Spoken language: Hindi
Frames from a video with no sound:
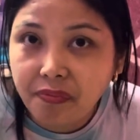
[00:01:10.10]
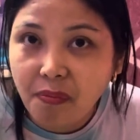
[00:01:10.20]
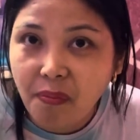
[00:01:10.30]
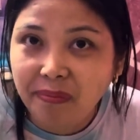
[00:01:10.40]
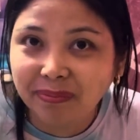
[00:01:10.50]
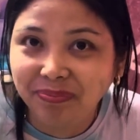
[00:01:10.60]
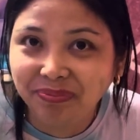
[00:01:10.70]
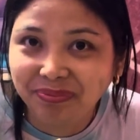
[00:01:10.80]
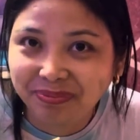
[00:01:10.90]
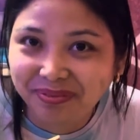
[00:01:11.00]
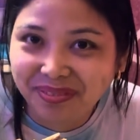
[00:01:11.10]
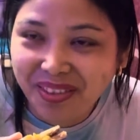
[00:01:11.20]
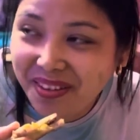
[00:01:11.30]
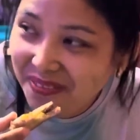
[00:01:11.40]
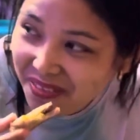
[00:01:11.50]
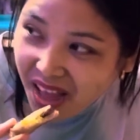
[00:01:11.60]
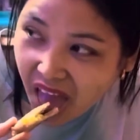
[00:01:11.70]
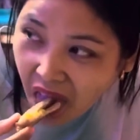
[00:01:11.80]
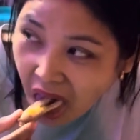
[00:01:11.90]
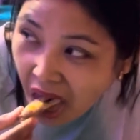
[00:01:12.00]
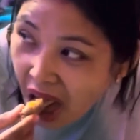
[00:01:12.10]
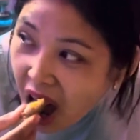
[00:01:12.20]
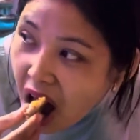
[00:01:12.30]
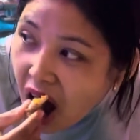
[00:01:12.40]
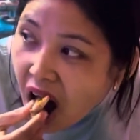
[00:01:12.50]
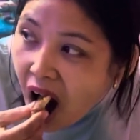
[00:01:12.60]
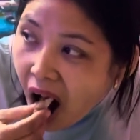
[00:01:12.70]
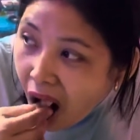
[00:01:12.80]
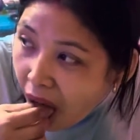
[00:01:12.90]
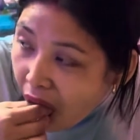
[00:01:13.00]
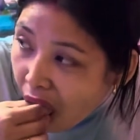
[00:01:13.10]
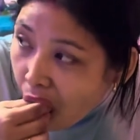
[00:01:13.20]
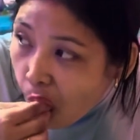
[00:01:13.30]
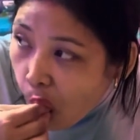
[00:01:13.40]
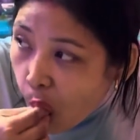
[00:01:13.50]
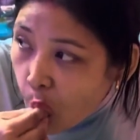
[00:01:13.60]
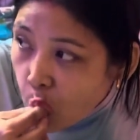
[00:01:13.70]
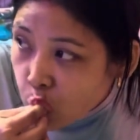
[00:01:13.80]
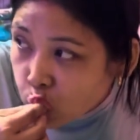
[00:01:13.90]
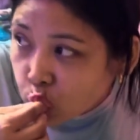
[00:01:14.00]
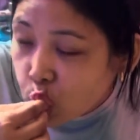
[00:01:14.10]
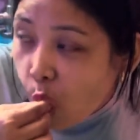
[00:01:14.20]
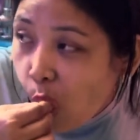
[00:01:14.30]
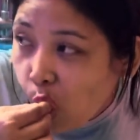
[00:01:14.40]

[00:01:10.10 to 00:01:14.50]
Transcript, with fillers: क्या हुआ क्या खा रहे हैं ब्रेड और ऑमलेट ये भी खा